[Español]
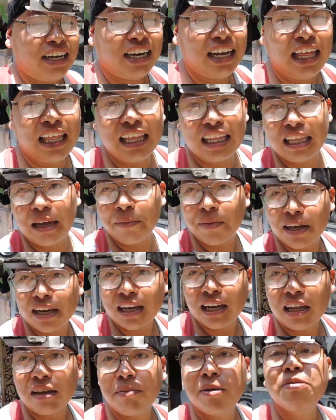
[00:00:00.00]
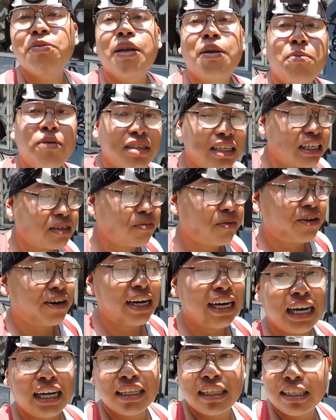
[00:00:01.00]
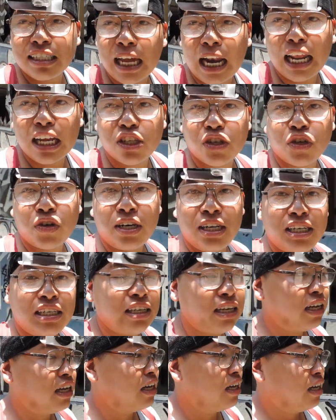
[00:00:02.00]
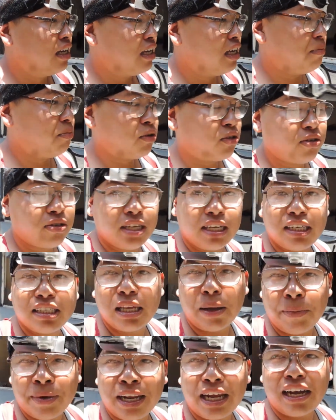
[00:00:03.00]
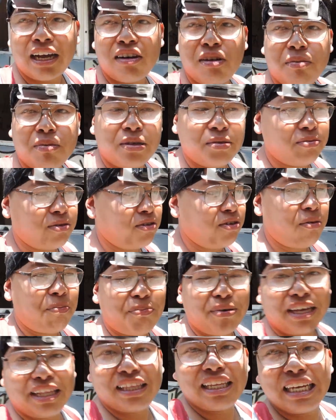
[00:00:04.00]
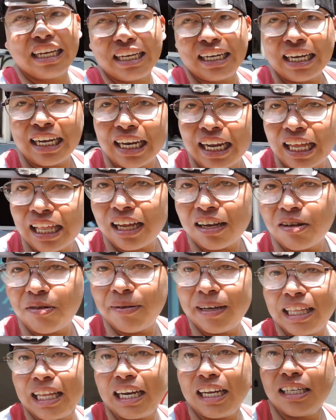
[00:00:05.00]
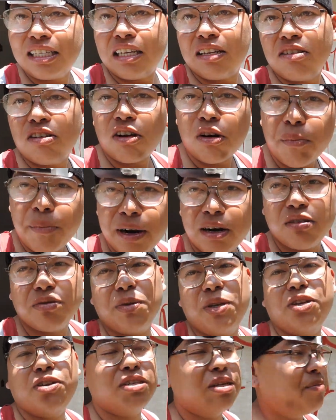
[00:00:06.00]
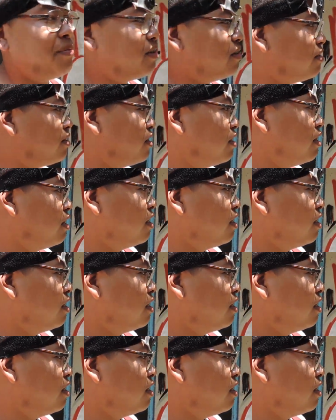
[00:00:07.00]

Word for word: ni nada, también nada más venimos a explorar las instalaciones y pues ustedes también hagan lo mismo, no pinten ni nada, no vandalicen, no rompan los vidrios amigos.